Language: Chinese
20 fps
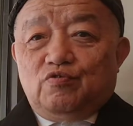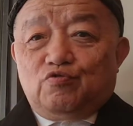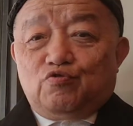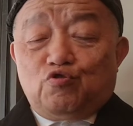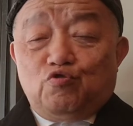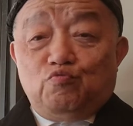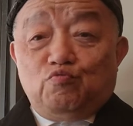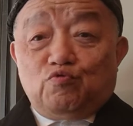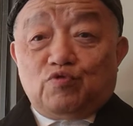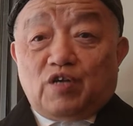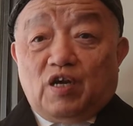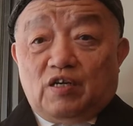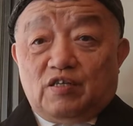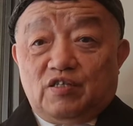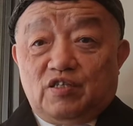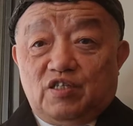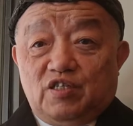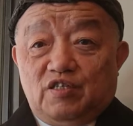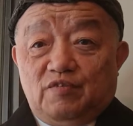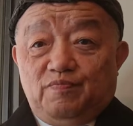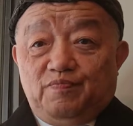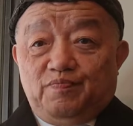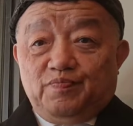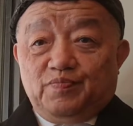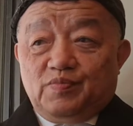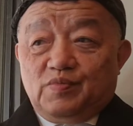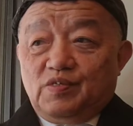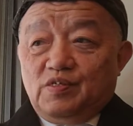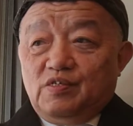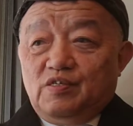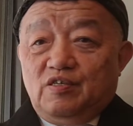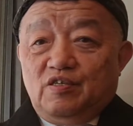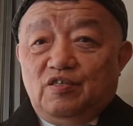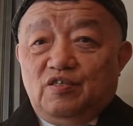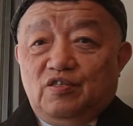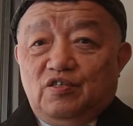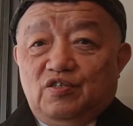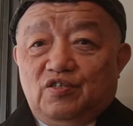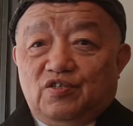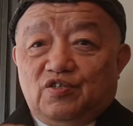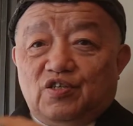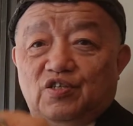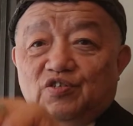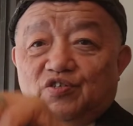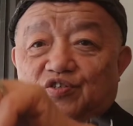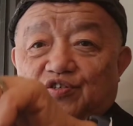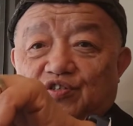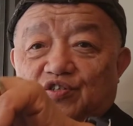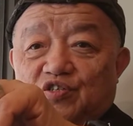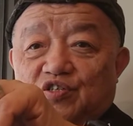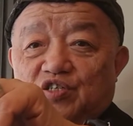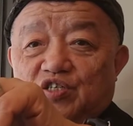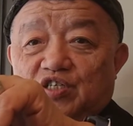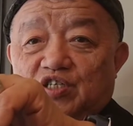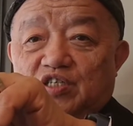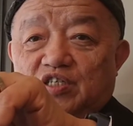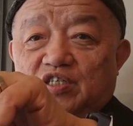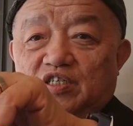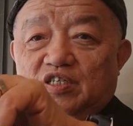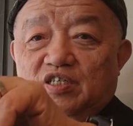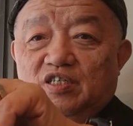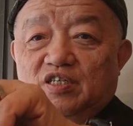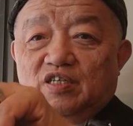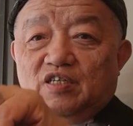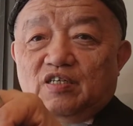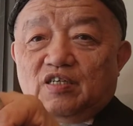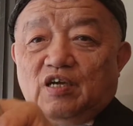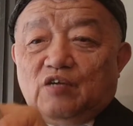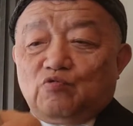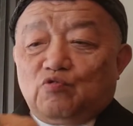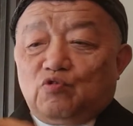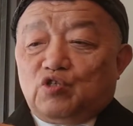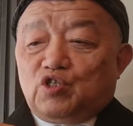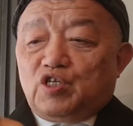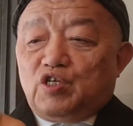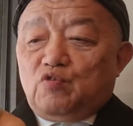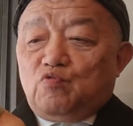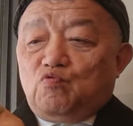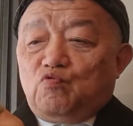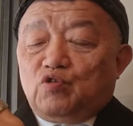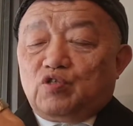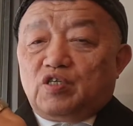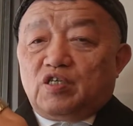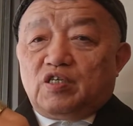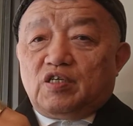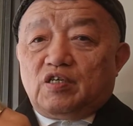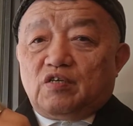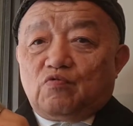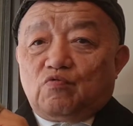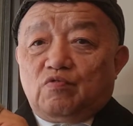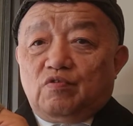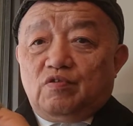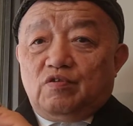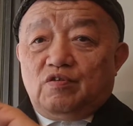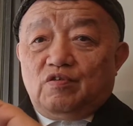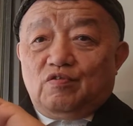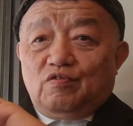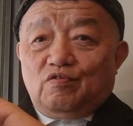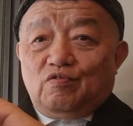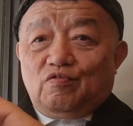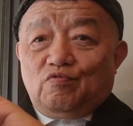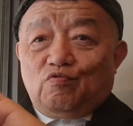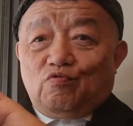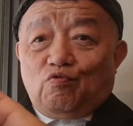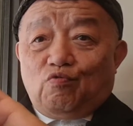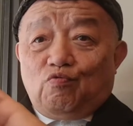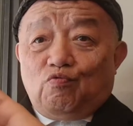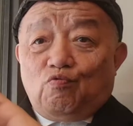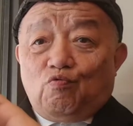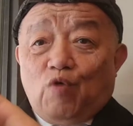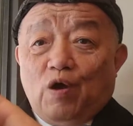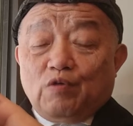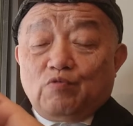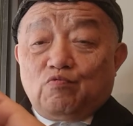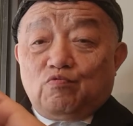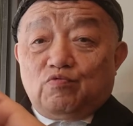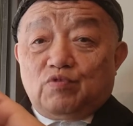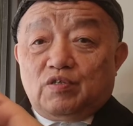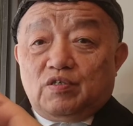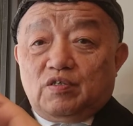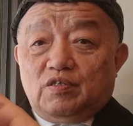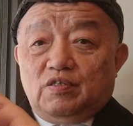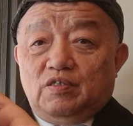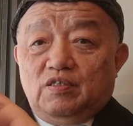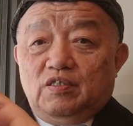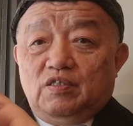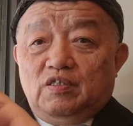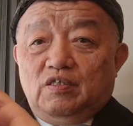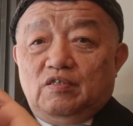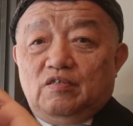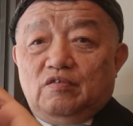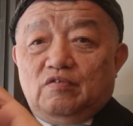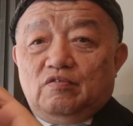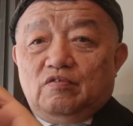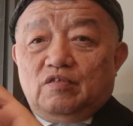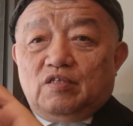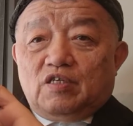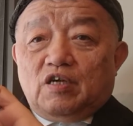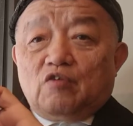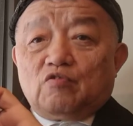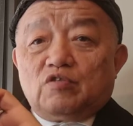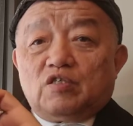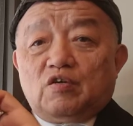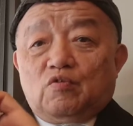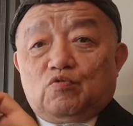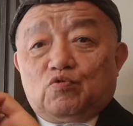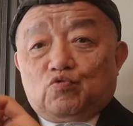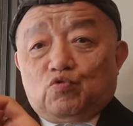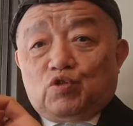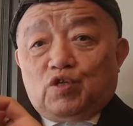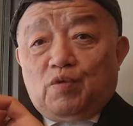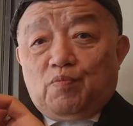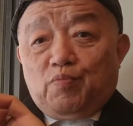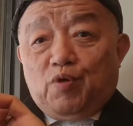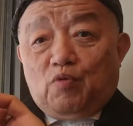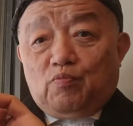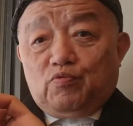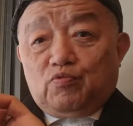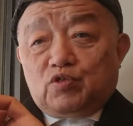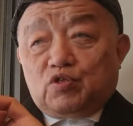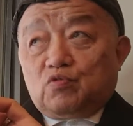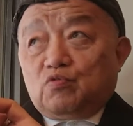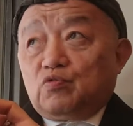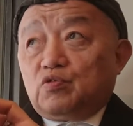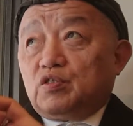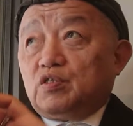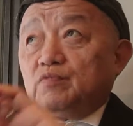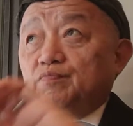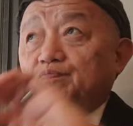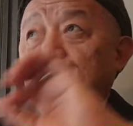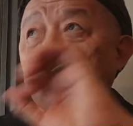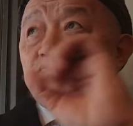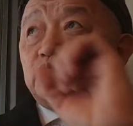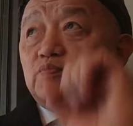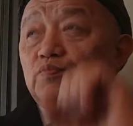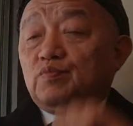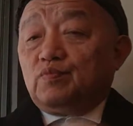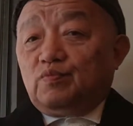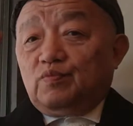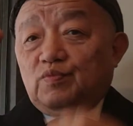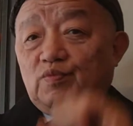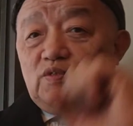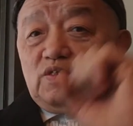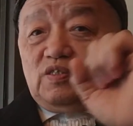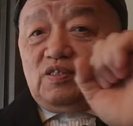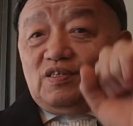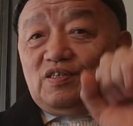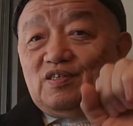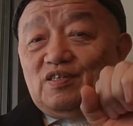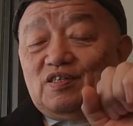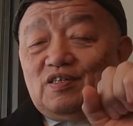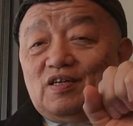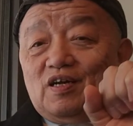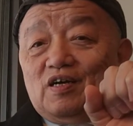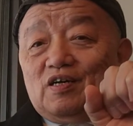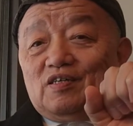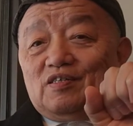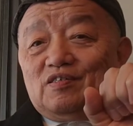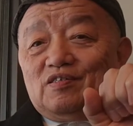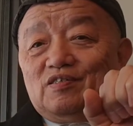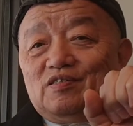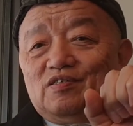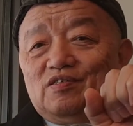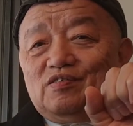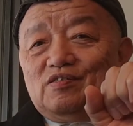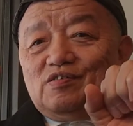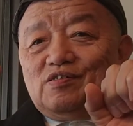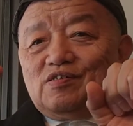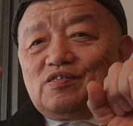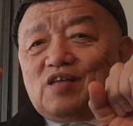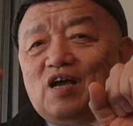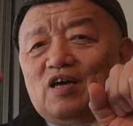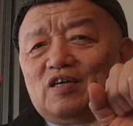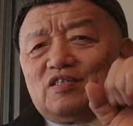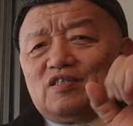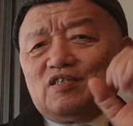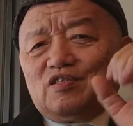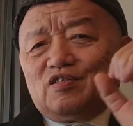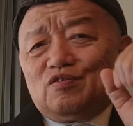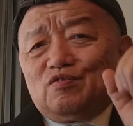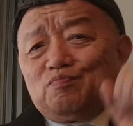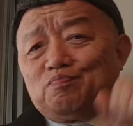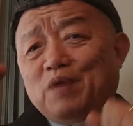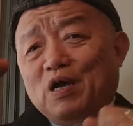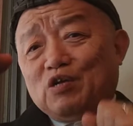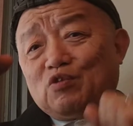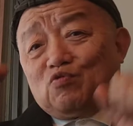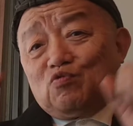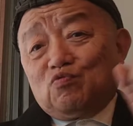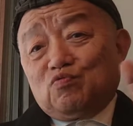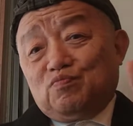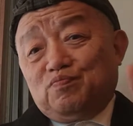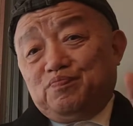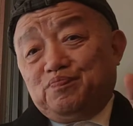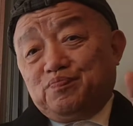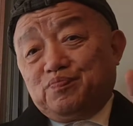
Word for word: 屈五长肌、伸食指肌，它所经过这些腕骨呢，再像我昨天跑步十公里，那它的摆动